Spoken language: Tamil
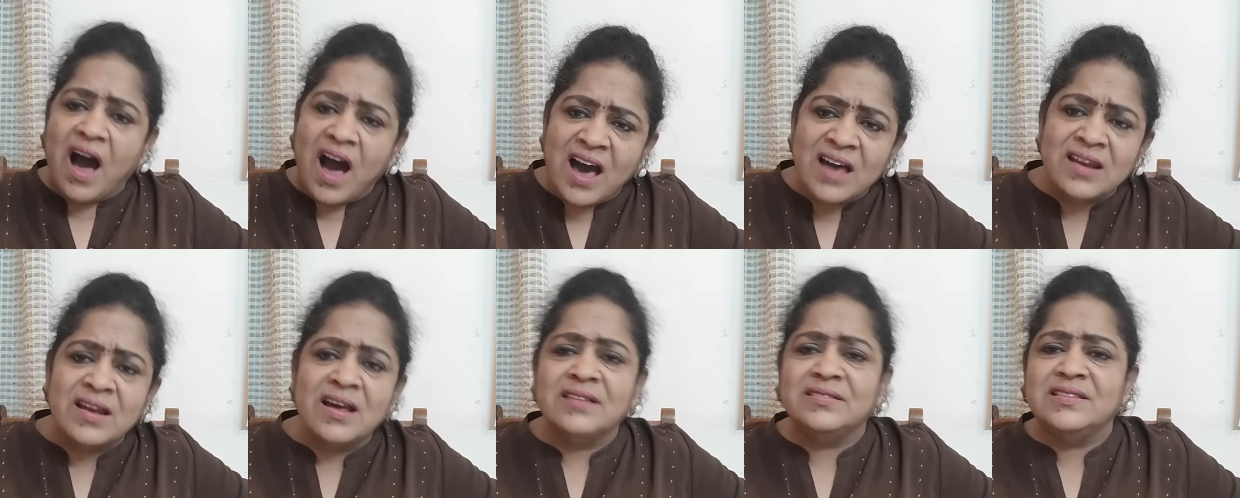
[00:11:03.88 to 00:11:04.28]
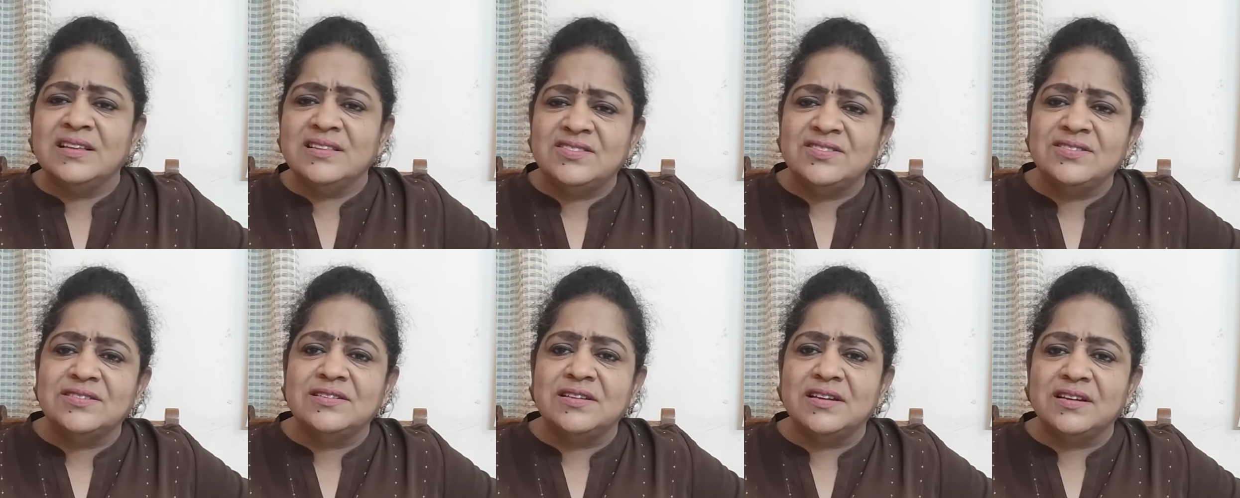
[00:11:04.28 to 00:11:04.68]

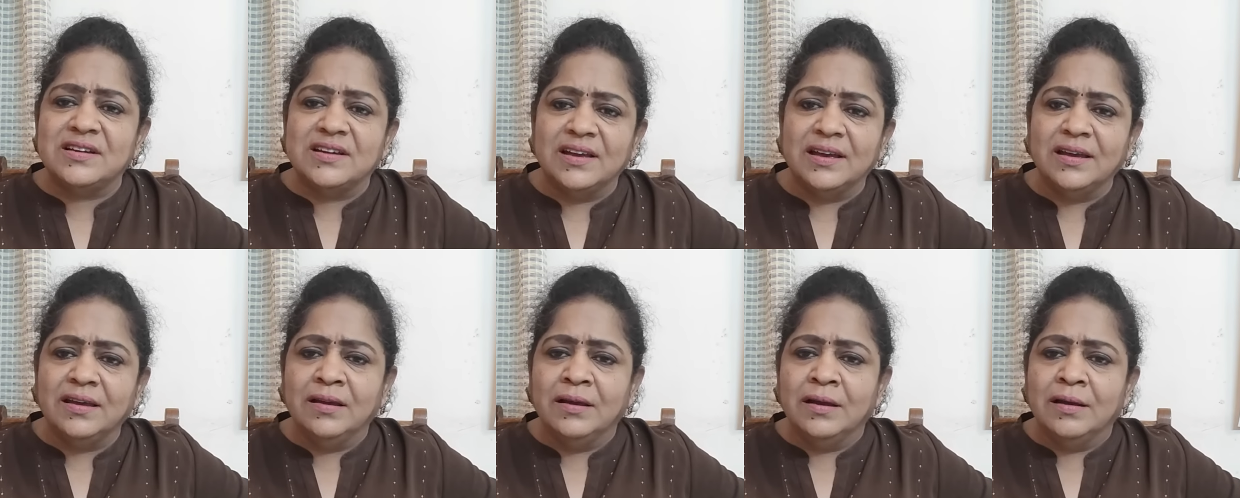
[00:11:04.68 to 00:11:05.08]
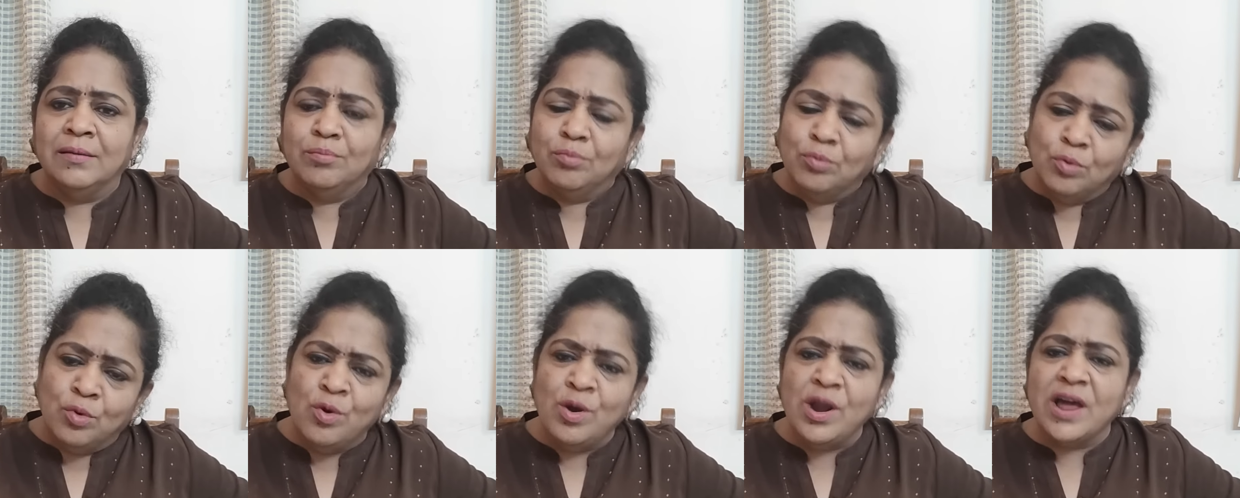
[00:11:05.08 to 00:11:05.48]
ஆராதிச்சுக்கிட்டு இருக்கு
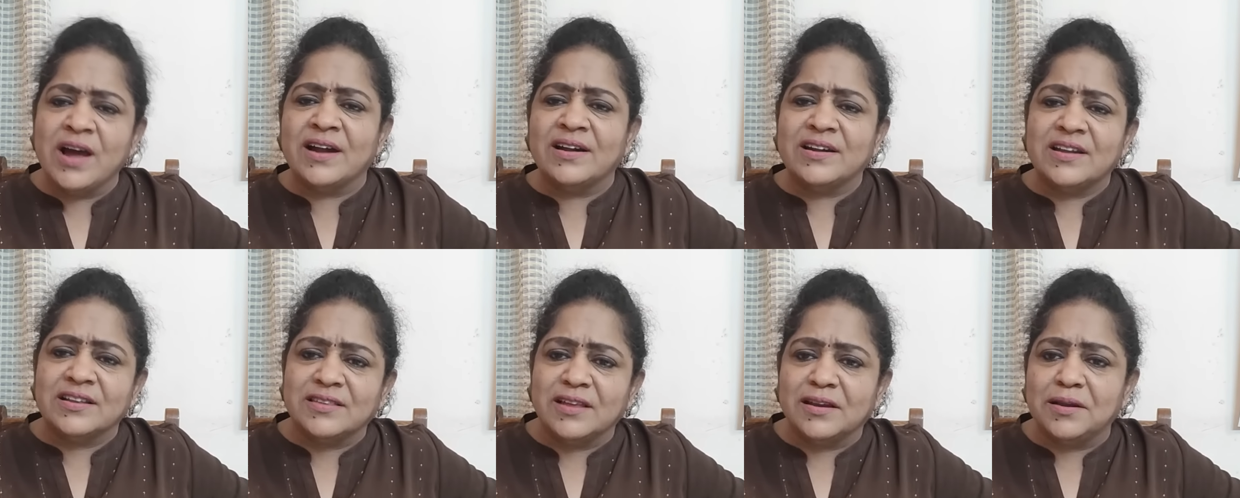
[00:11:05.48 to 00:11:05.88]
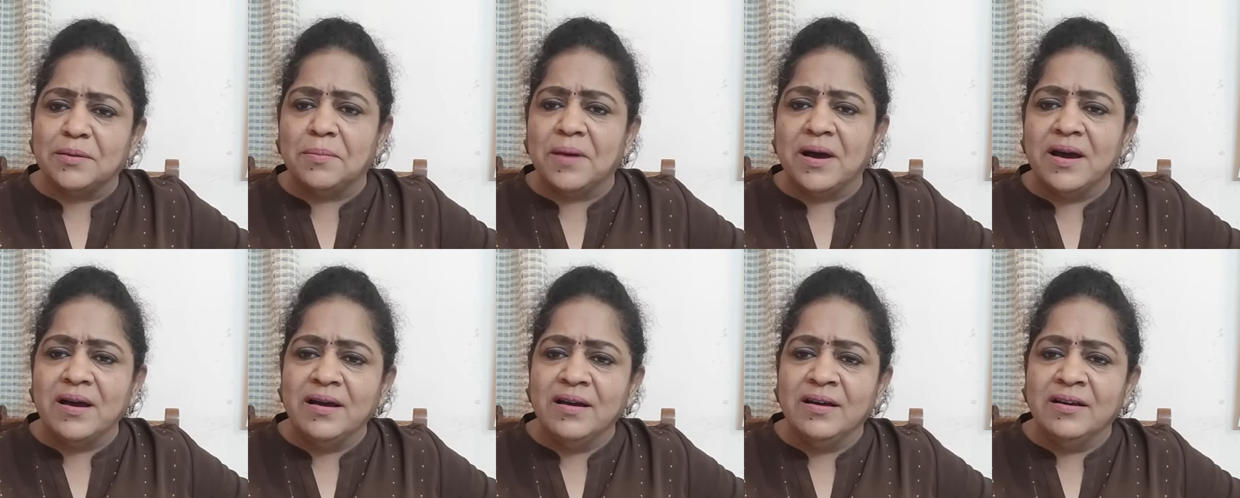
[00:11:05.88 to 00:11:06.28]

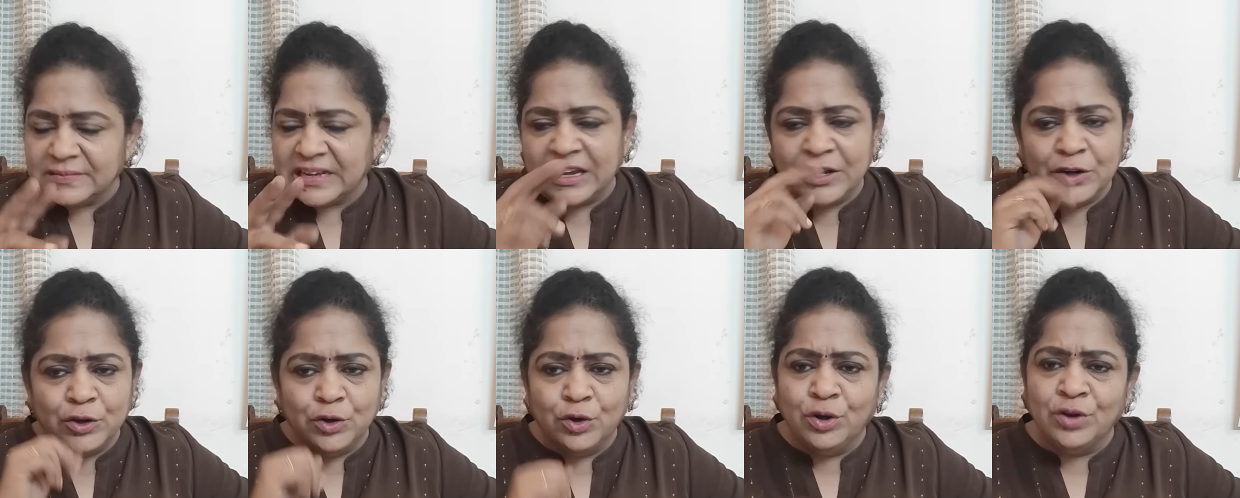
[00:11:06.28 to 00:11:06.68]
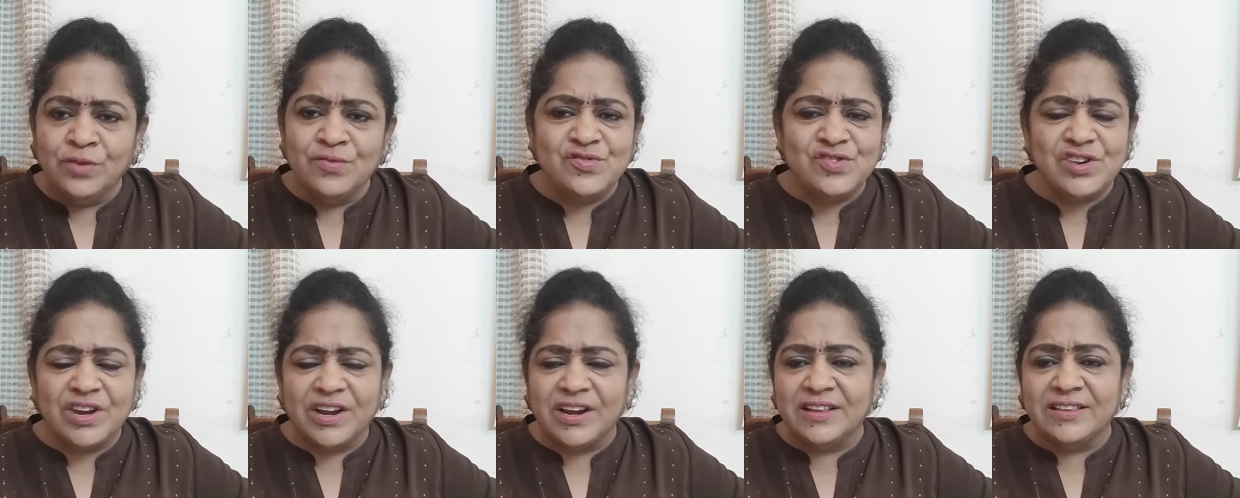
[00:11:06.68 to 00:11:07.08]
மூலகட்டத்தனமா இன்னொரு
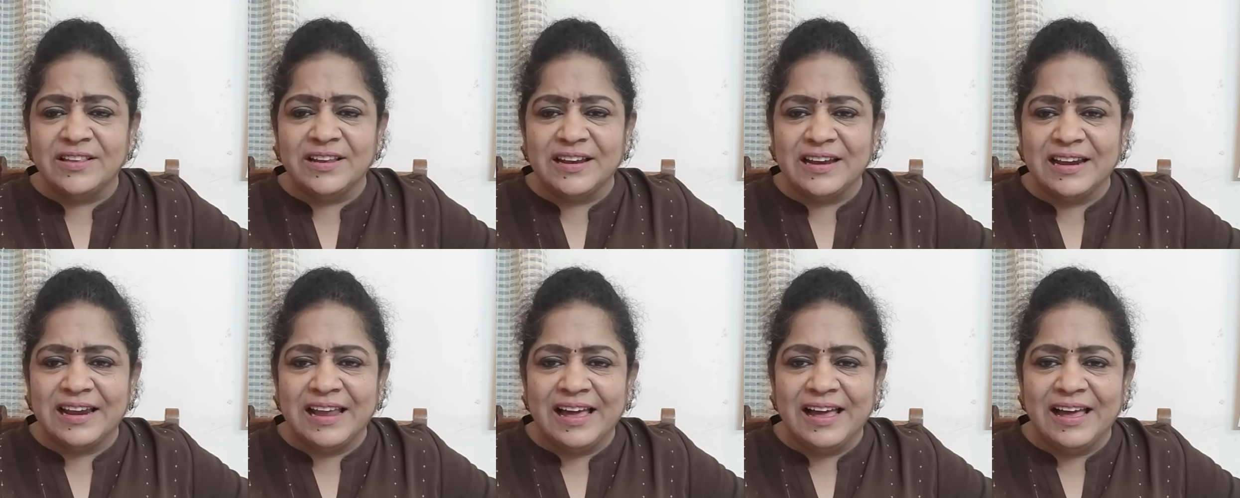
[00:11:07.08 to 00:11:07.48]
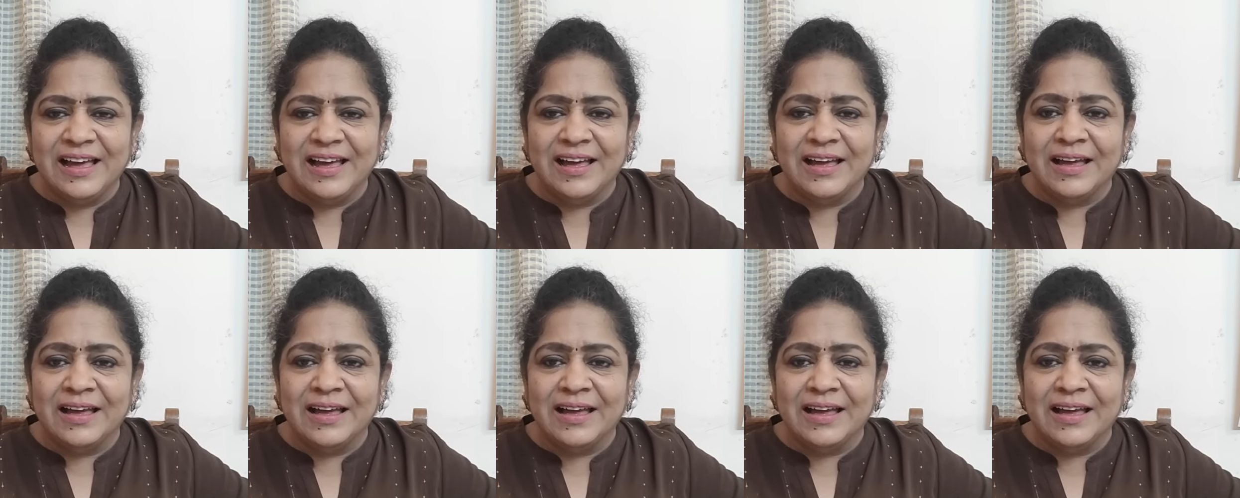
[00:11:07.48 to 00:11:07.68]
விஷயம் என்ன தெரியுங்களா